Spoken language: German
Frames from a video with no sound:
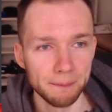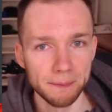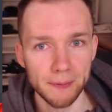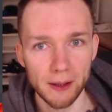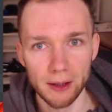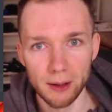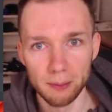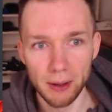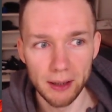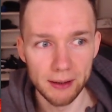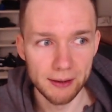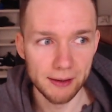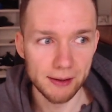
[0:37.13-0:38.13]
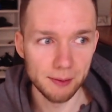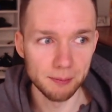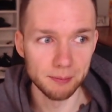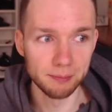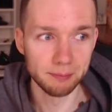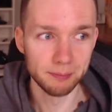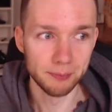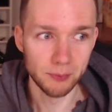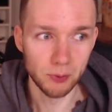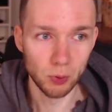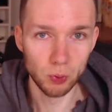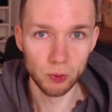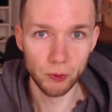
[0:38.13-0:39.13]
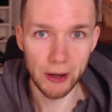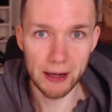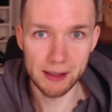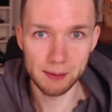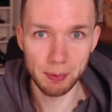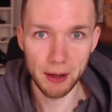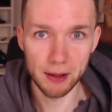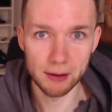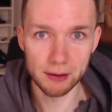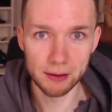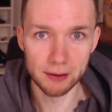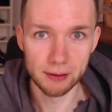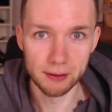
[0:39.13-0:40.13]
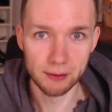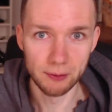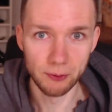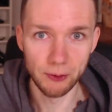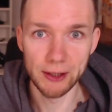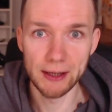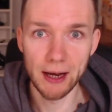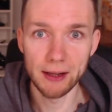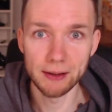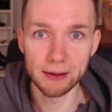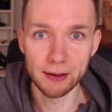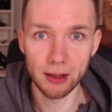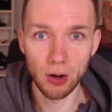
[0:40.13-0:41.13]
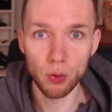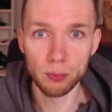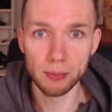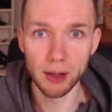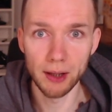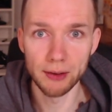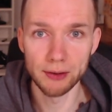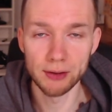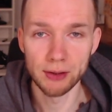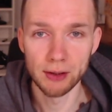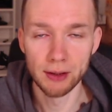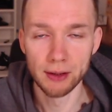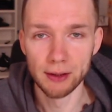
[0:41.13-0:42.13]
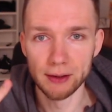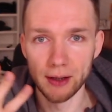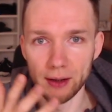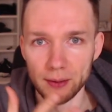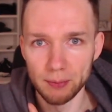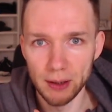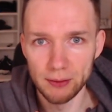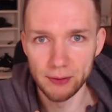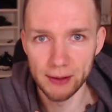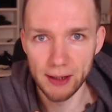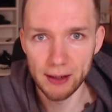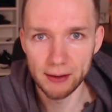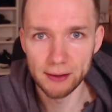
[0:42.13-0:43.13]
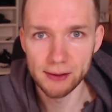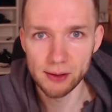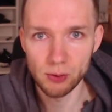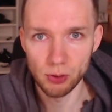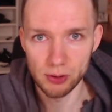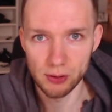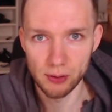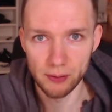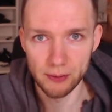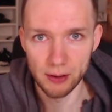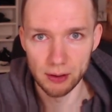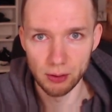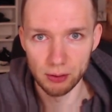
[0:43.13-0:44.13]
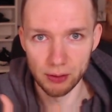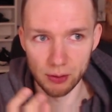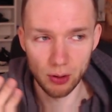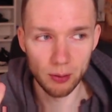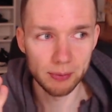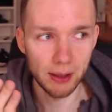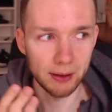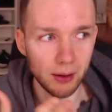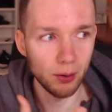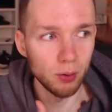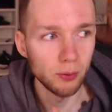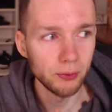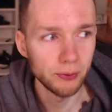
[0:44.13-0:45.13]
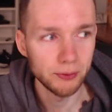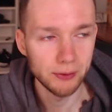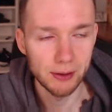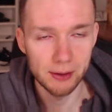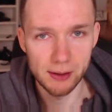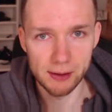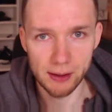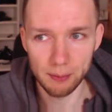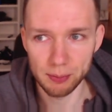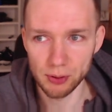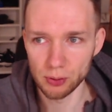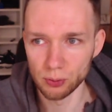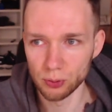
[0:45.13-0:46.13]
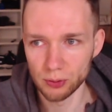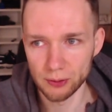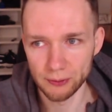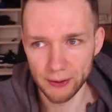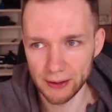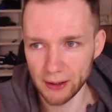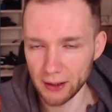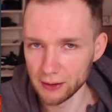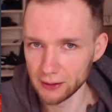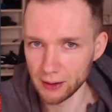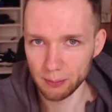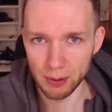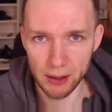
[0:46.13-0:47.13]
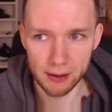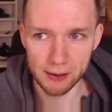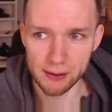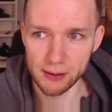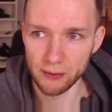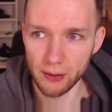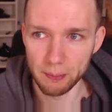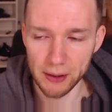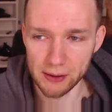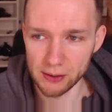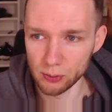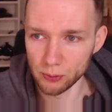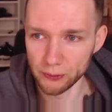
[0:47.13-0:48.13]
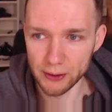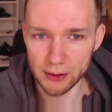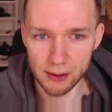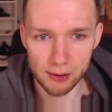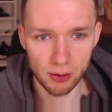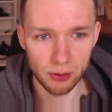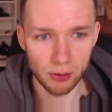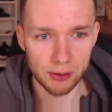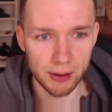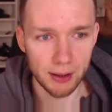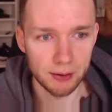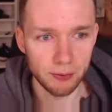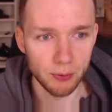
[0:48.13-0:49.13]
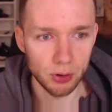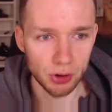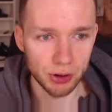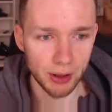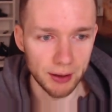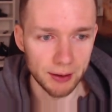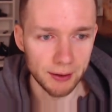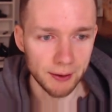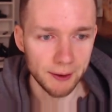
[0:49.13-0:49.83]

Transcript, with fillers: äh, bei diesem unfassbaren veganen Traumland, der mein veganer Discord-Server, Leute. Kommt da drauf, das ist absolut, wer da nicht dabei ist, der verpasst so viel, das könnt ihr euch gar nicht vorstellen.